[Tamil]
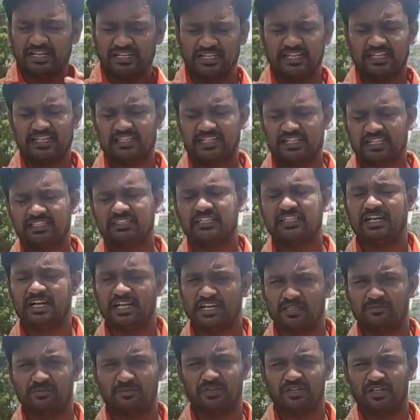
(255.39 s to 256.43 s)
என்ன இதிலேருந்து
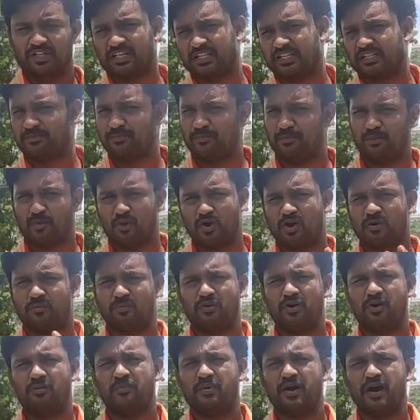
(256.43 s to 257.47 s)
நடக்க போகுதுங்கிறத
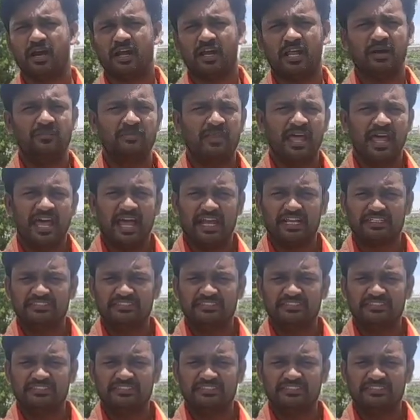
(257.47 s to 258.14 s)
போக போக பார்க்கலாம்